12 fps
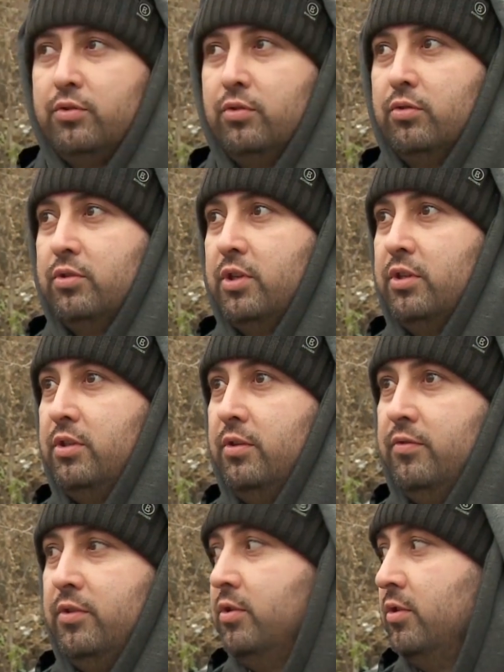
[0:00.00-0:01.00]
это все
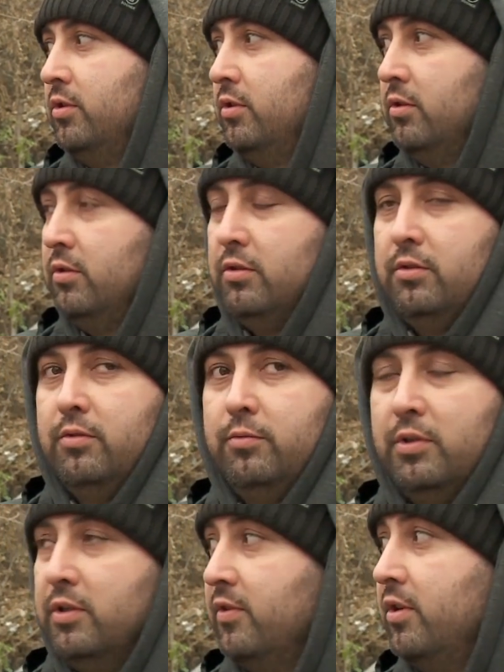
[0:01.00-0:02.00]
сойти вниз
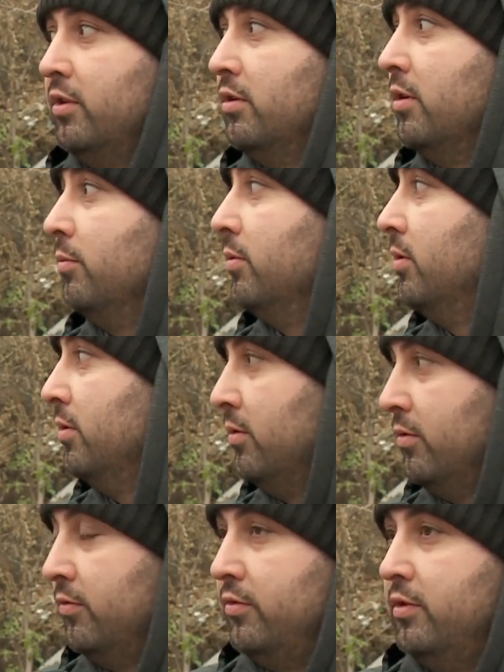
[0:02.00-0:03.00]
и натворить там
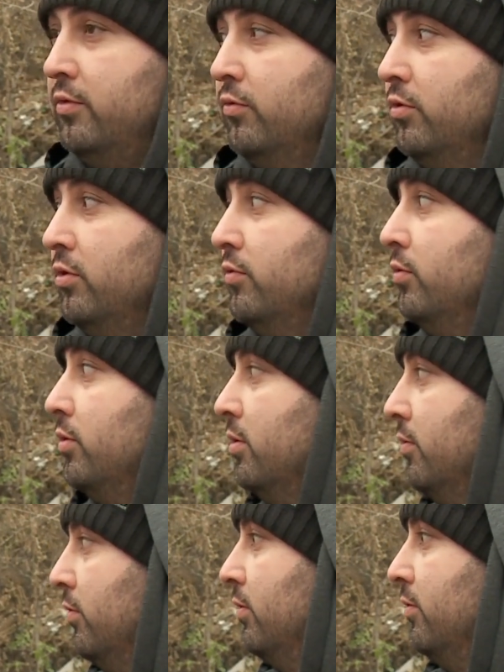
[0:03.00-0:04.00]

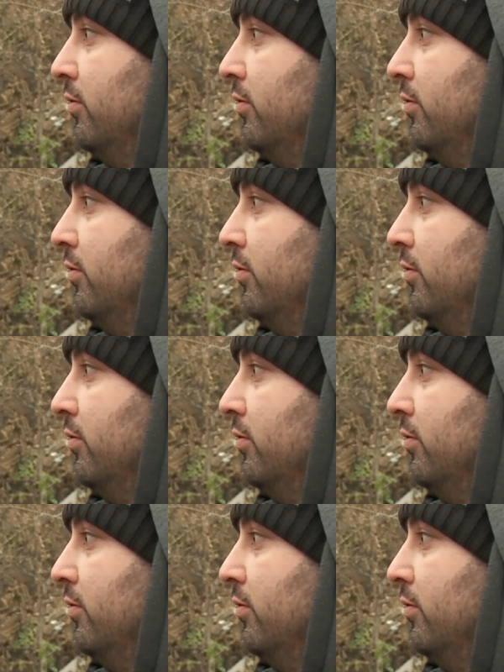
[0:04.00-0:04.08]
чего-нибудь.